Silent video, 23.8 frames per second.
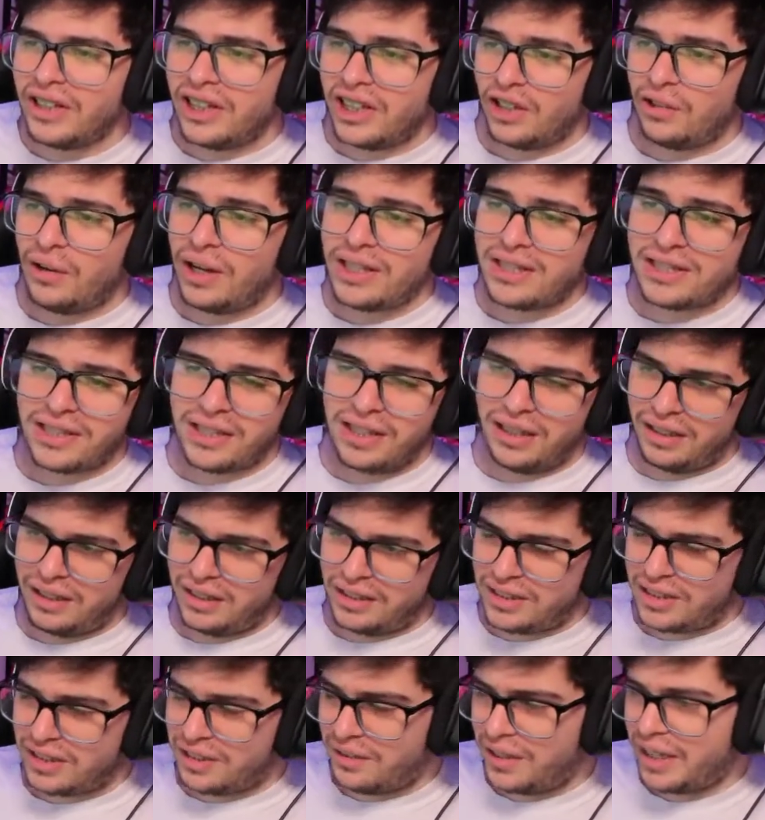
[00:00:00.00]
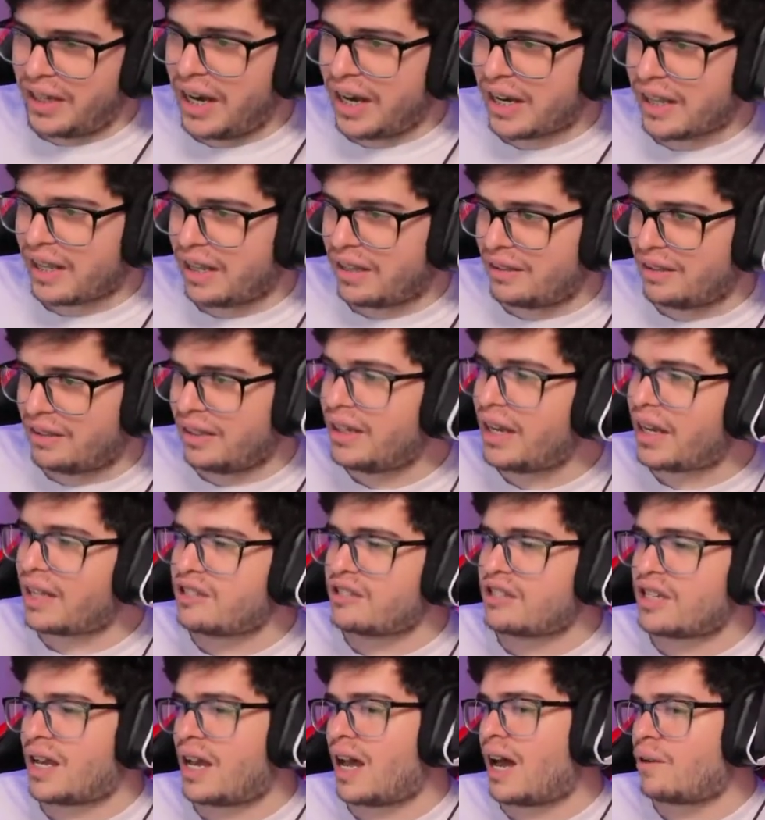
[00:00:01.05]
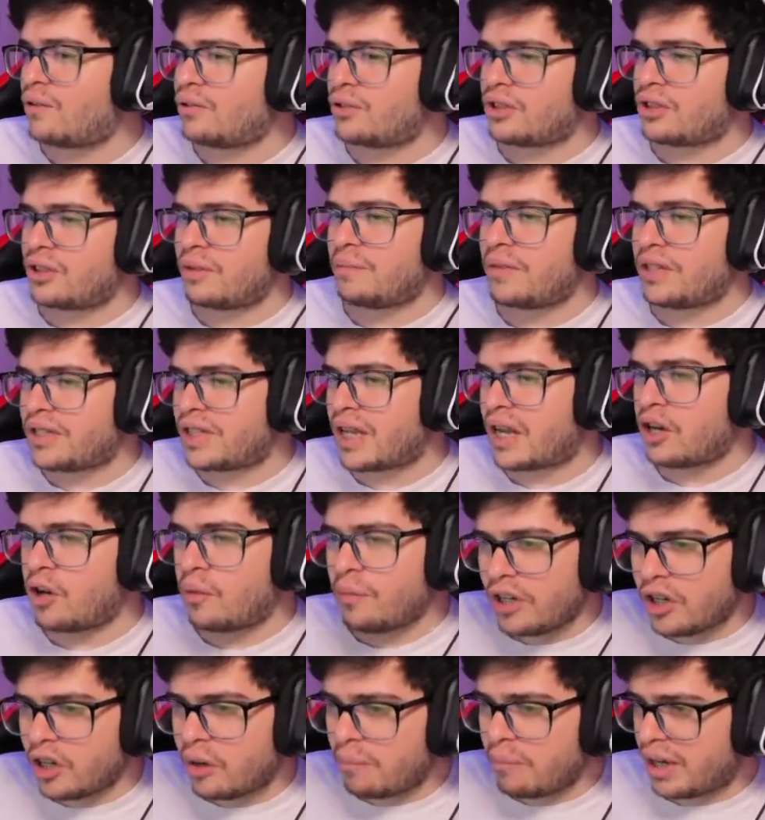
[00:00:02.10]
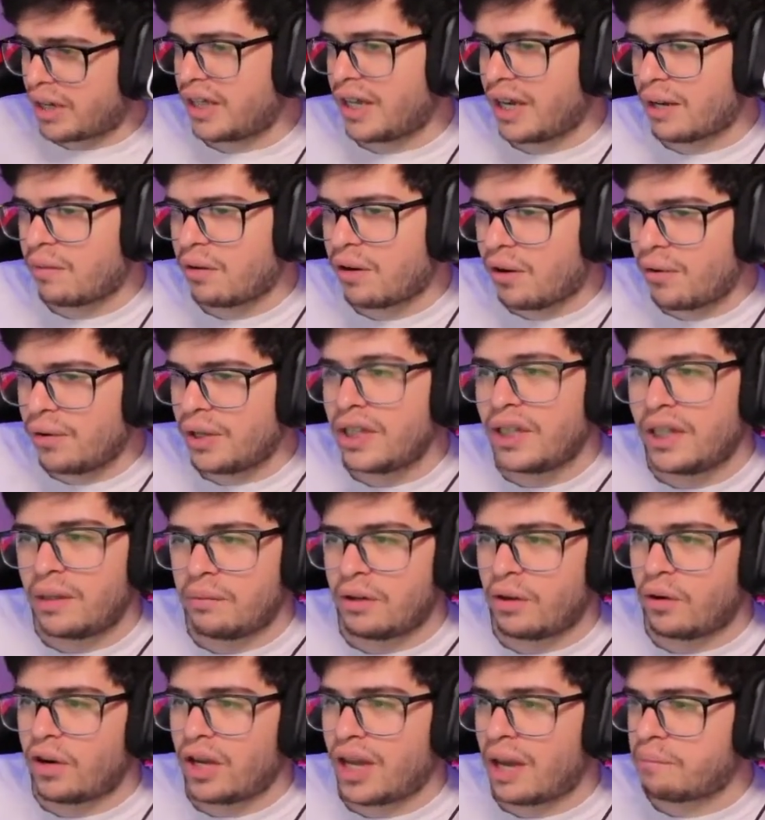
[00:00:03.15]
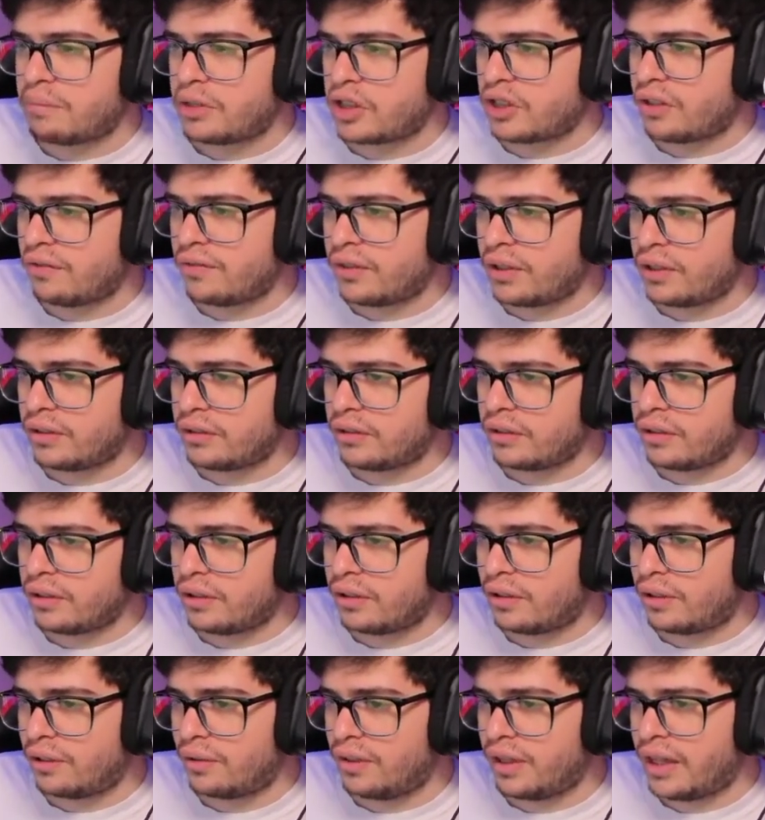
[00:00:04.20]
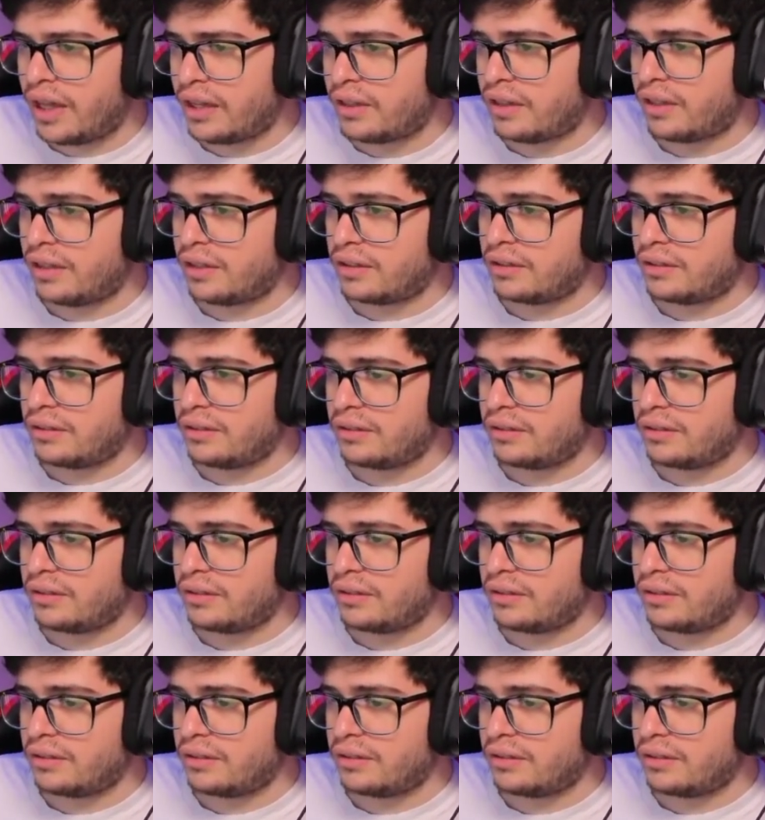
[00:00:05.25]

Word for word: Igual si, si viene Argentina, chao, yo me saco mi compañía móvil y me voy a pillofón. Olvídate.